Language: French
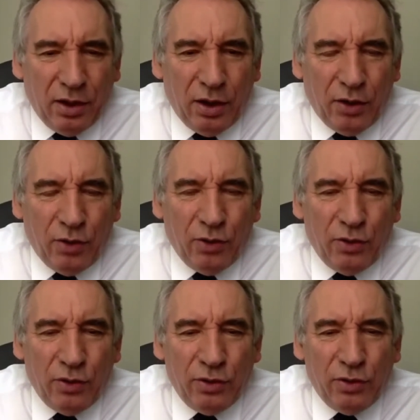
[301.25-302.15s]
un
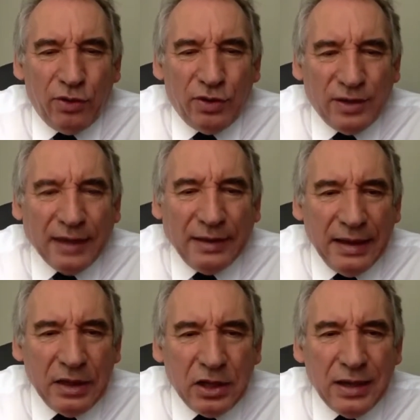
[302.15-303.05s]
rôle de
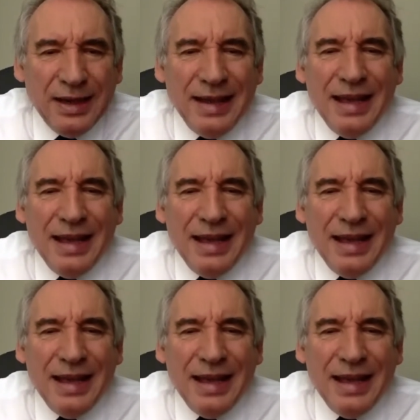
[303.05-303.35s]
stratège,